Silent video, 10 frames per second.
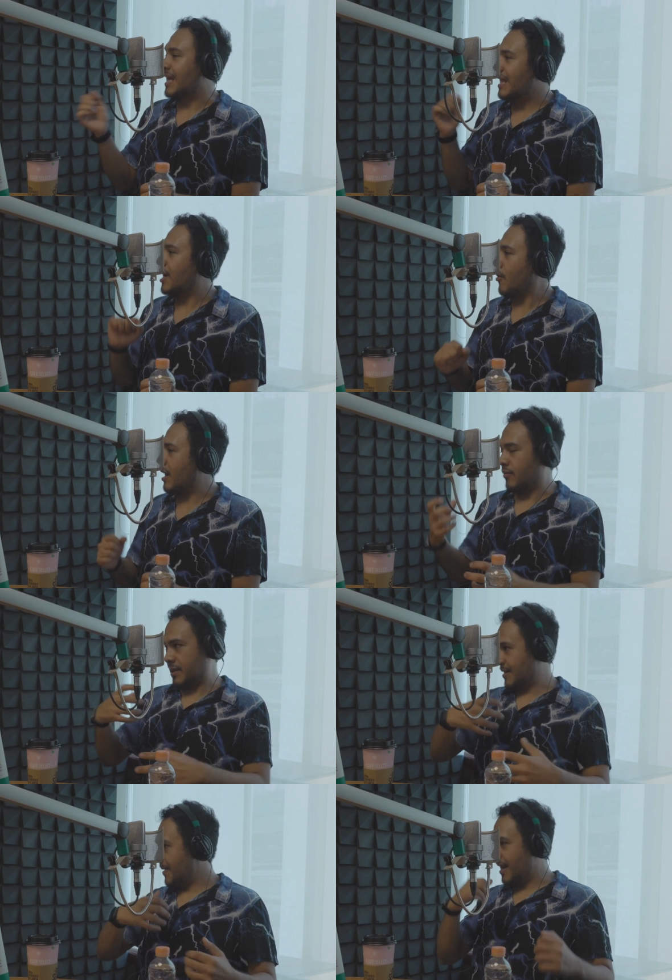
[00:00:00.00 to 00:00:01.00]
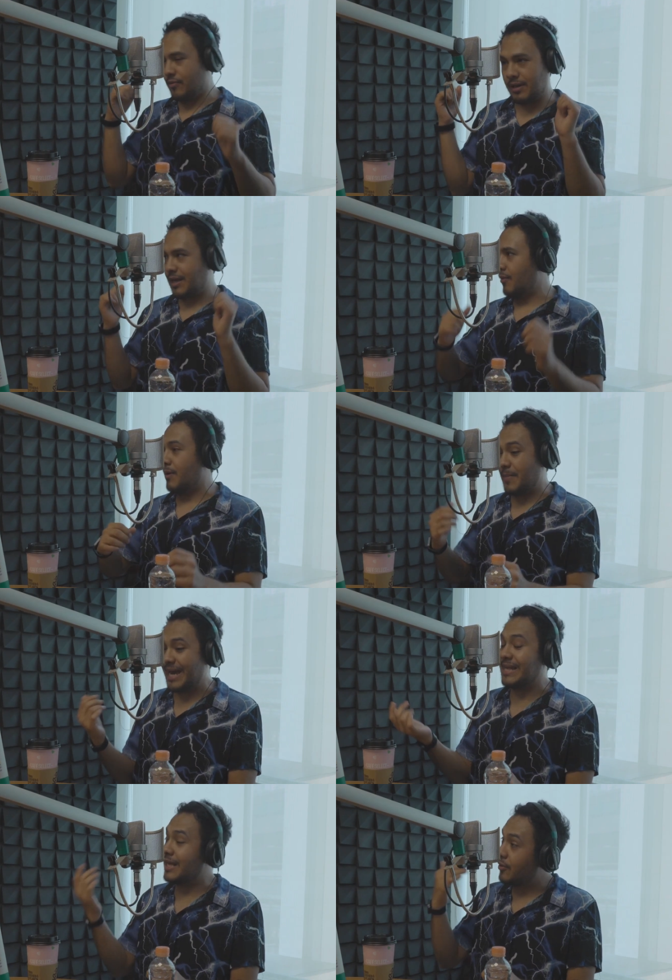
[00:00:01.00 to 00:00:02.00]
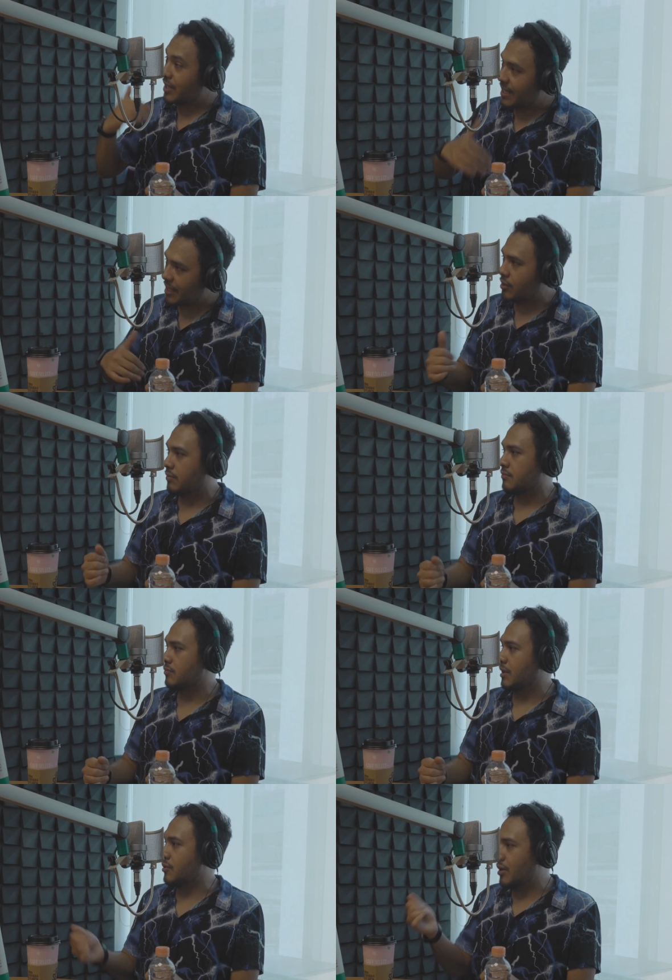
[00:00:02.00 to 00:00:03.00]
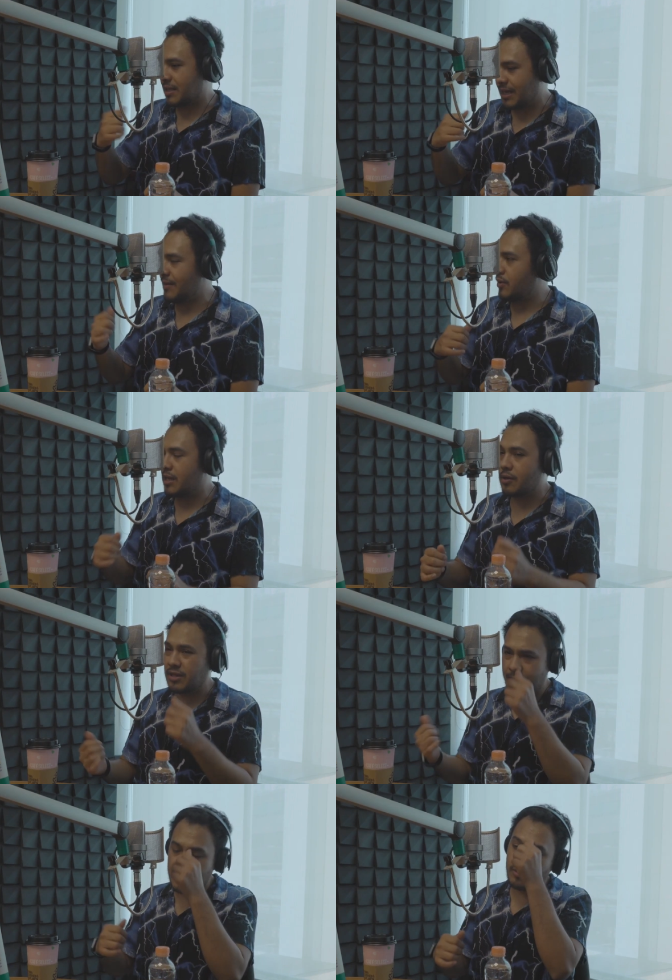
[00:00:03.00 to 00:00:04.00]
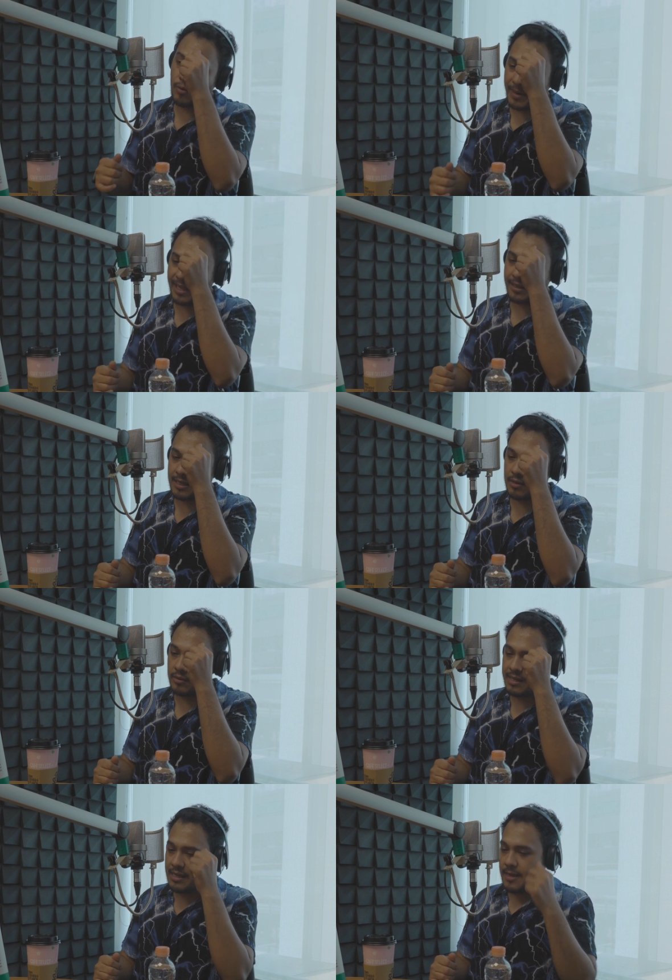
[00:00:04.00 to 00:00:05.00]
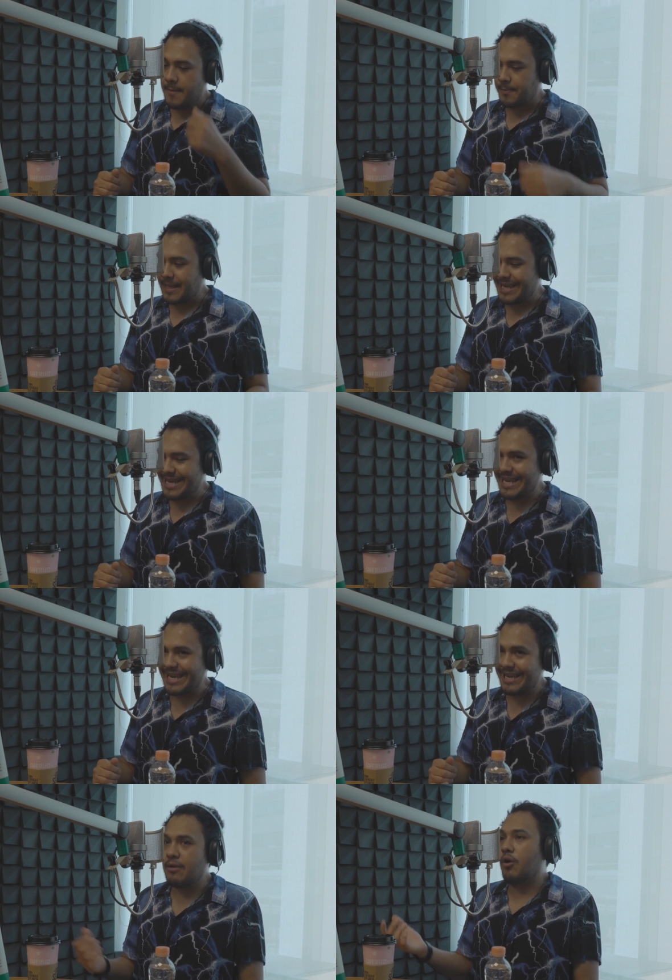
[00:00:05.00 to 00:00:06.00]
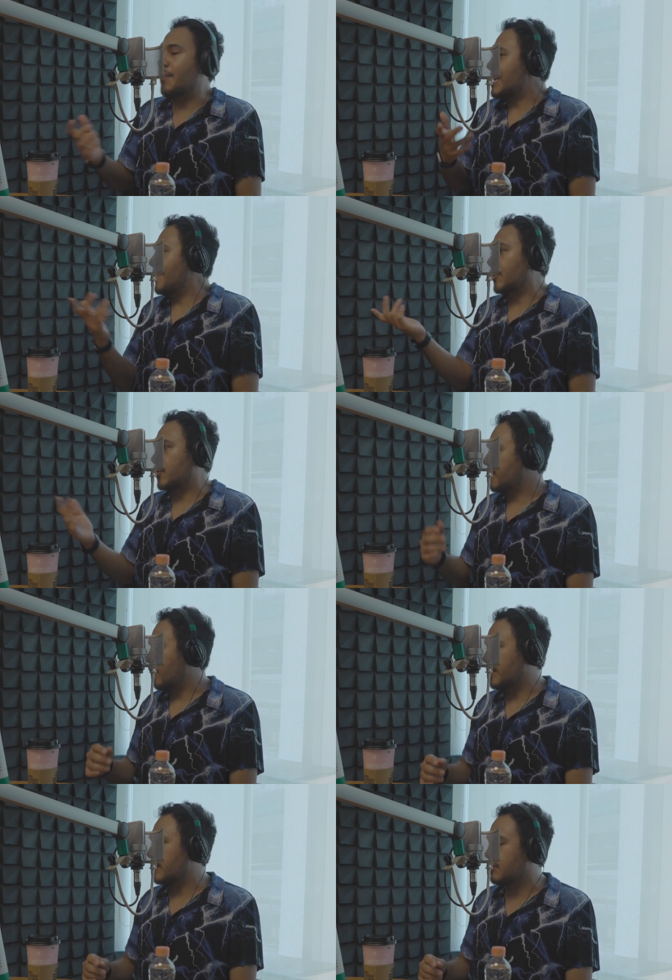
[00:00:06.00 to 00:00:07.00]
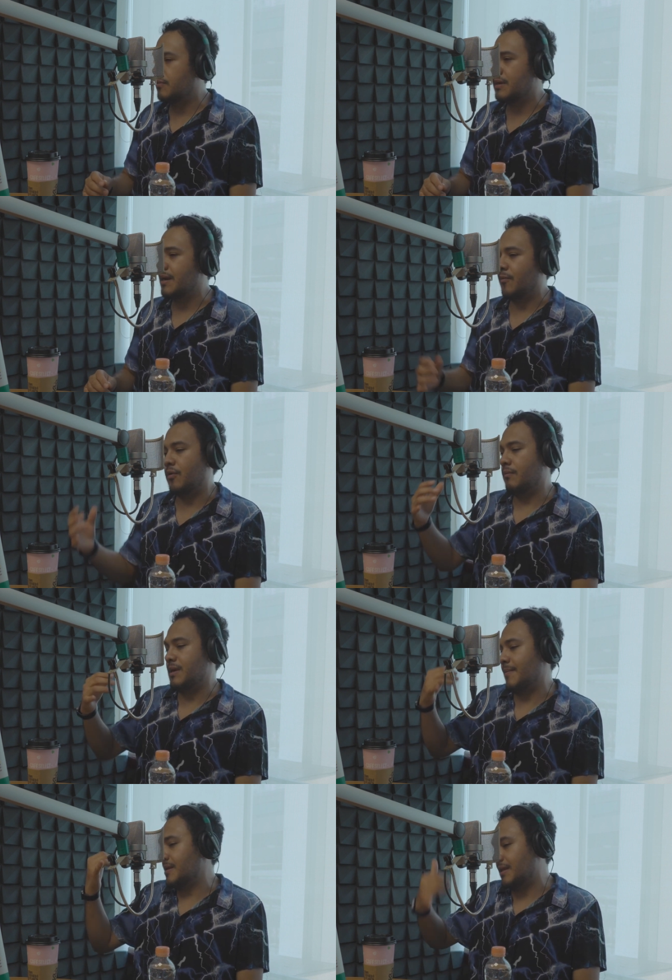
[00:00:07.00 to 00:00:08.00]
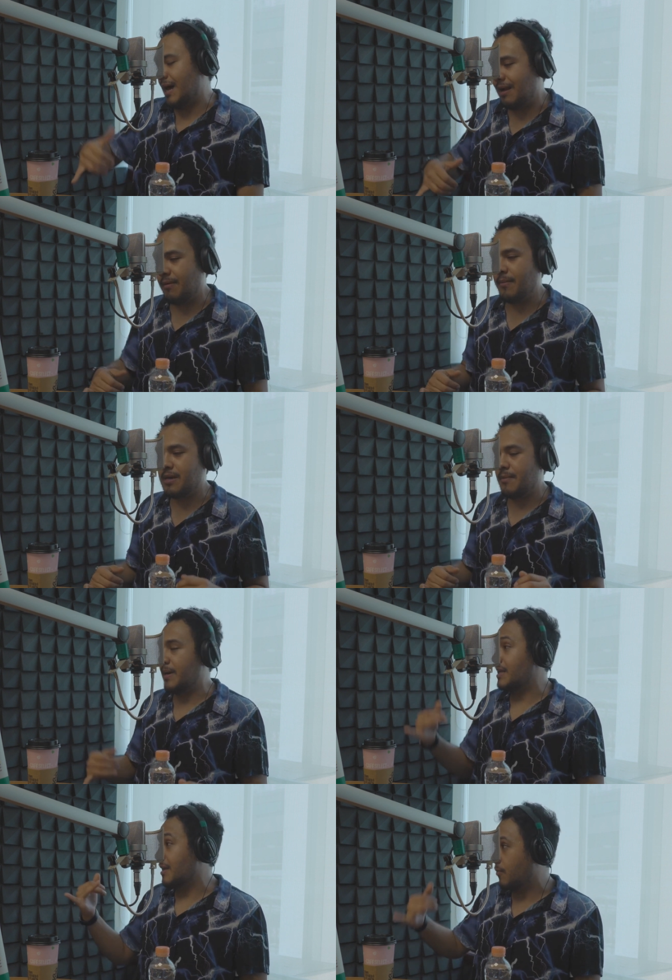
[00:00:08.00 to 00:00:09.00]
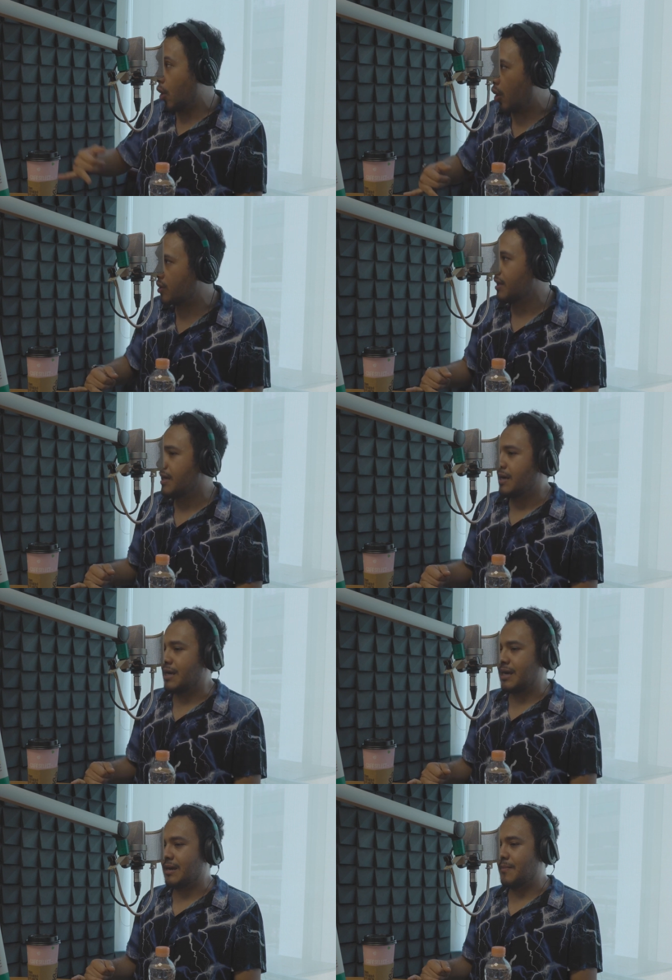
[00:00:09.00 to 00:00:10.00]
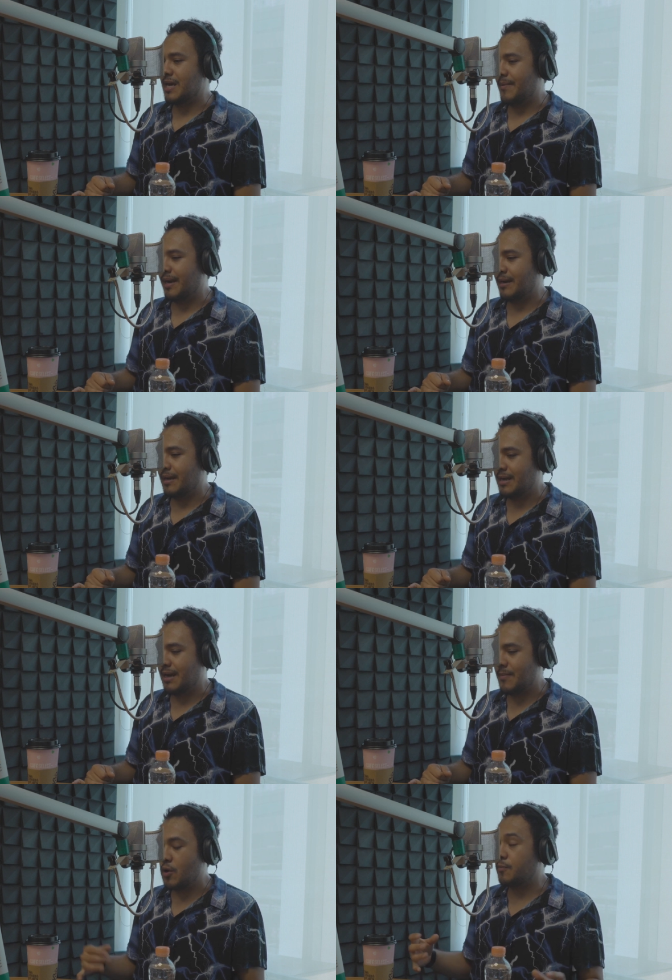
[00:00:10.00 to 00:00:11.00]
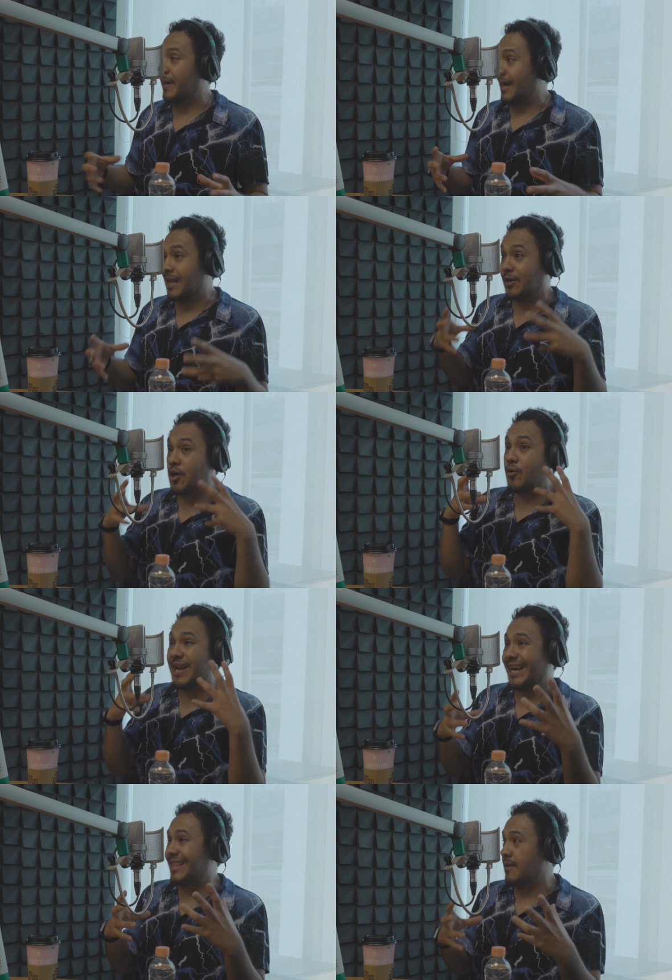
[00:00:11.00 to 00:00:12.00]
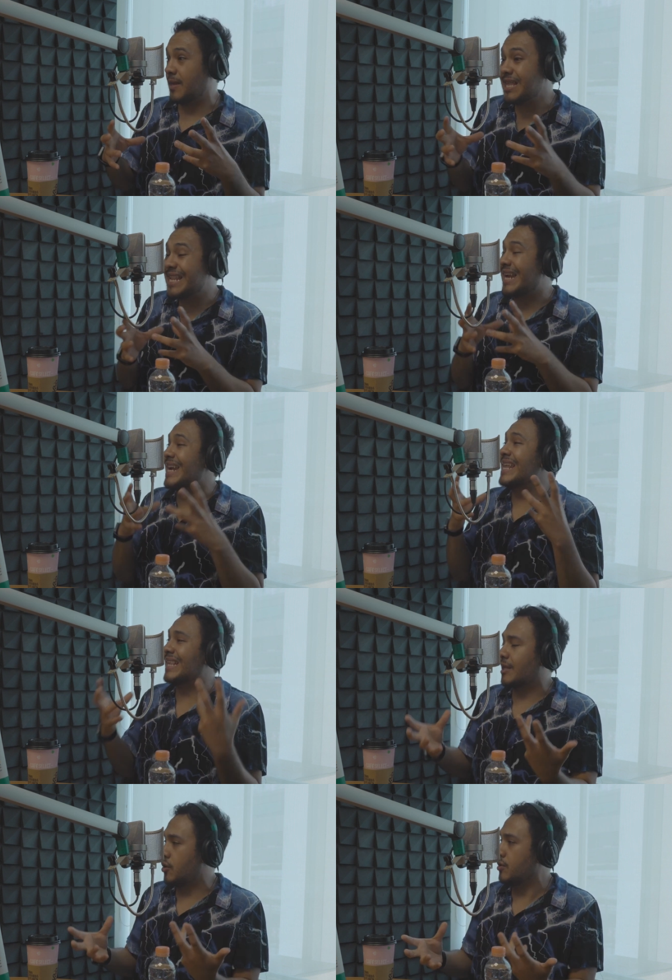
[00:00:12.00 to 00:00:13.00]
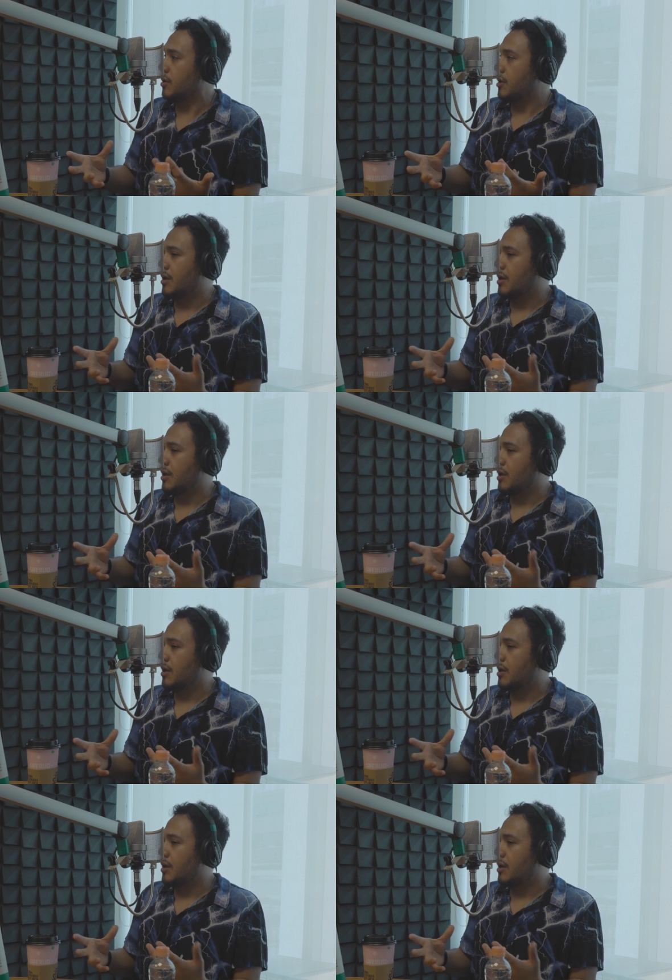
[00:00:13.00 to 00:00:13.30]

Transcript: El de Coca, donde están bailando el k web ese lo dirigí yo. Yo lo escribo y dirijo. También hice uno para Dandino. Y, y, luego me llaman otros influencers, ¿no? Me llamo, me llama Senalba, me llama Islas Blogs, eh, me llaman eh, amigos para que les ayude con la creatividad y la realización.